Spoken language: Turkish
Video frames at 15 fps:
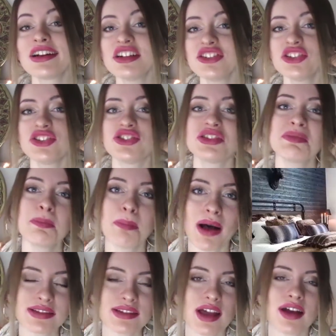Kış için
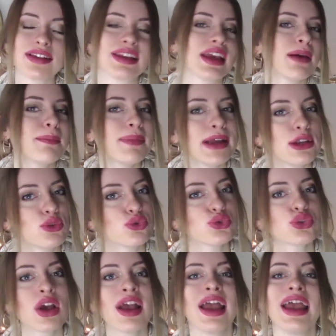battaniye, peluş,